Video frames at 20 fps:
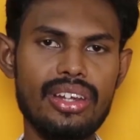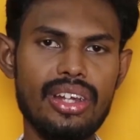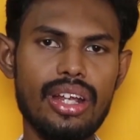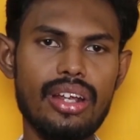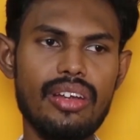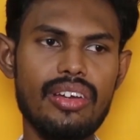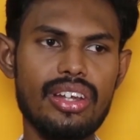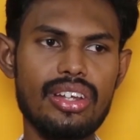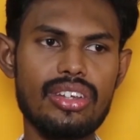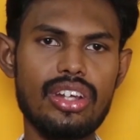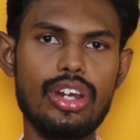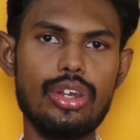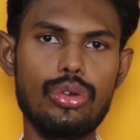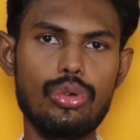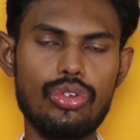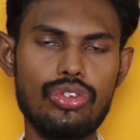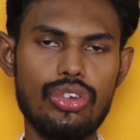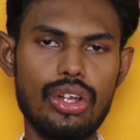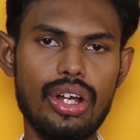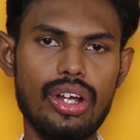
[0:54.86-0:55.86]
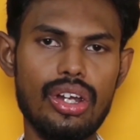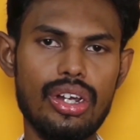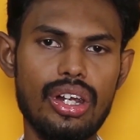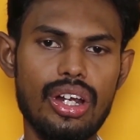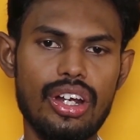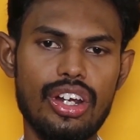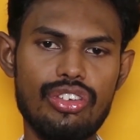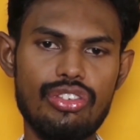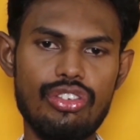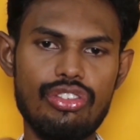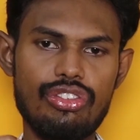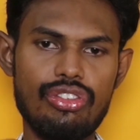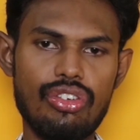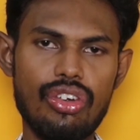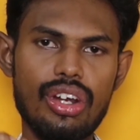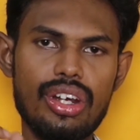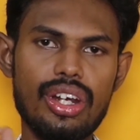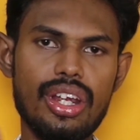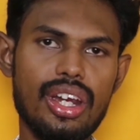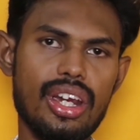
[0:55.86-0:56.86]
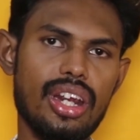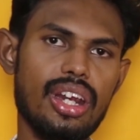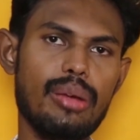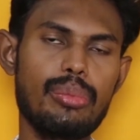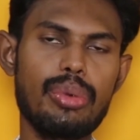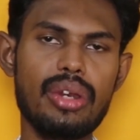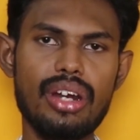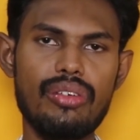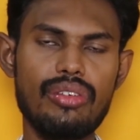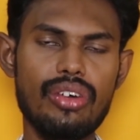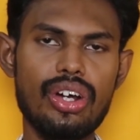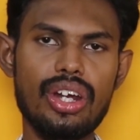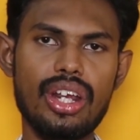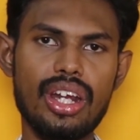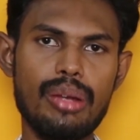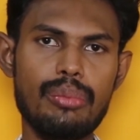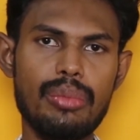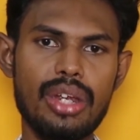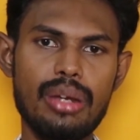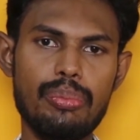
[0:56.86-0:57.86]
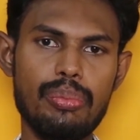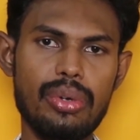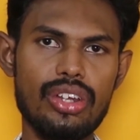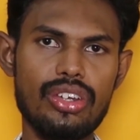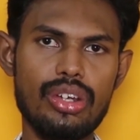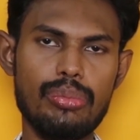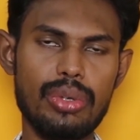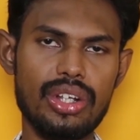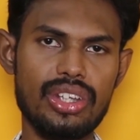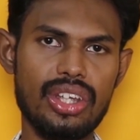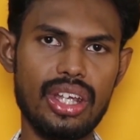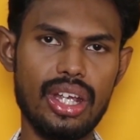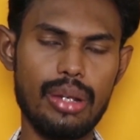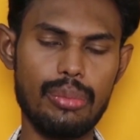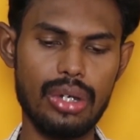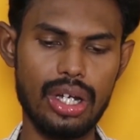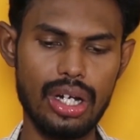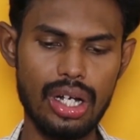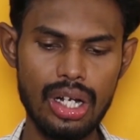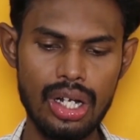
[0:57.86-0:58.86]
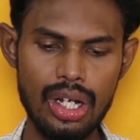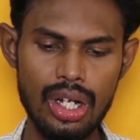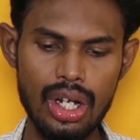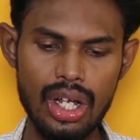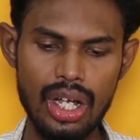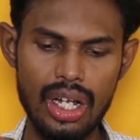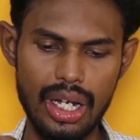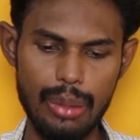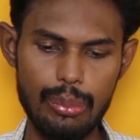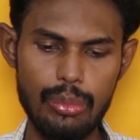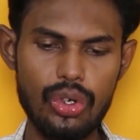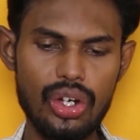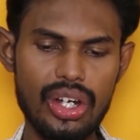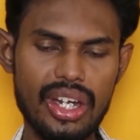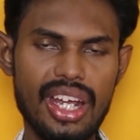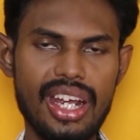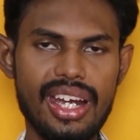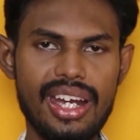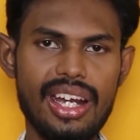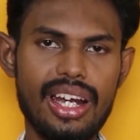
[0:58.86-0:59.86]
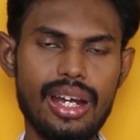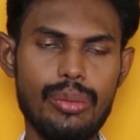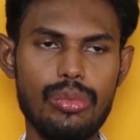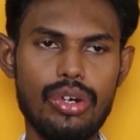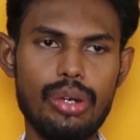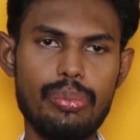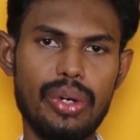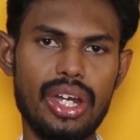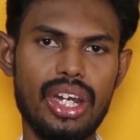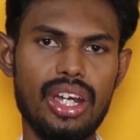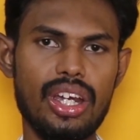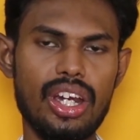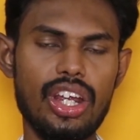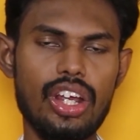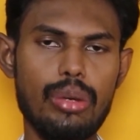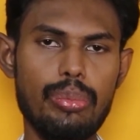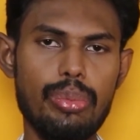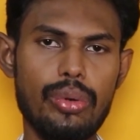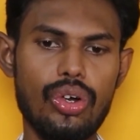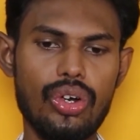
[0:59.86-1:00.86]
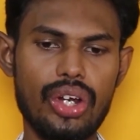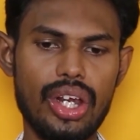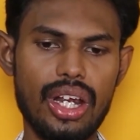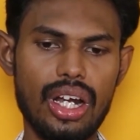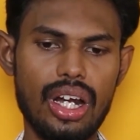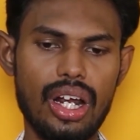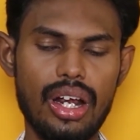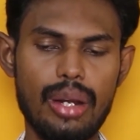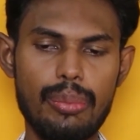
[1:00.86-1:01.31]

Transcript: எந்த இடத்துல யூஸ் ஆகுது அந்த ஸ்விட்ச் ஆன் கெரியர் அப்படிங்கிற வேர்டு எதை மீன் பண்ணுதுன்னு பார்த்தீங்க அப்படின்னா நம்ம ஒரு கெரியர் நம்ம வந்து பண்ணிகிட்டே இருப்போம் ஓகேங்களா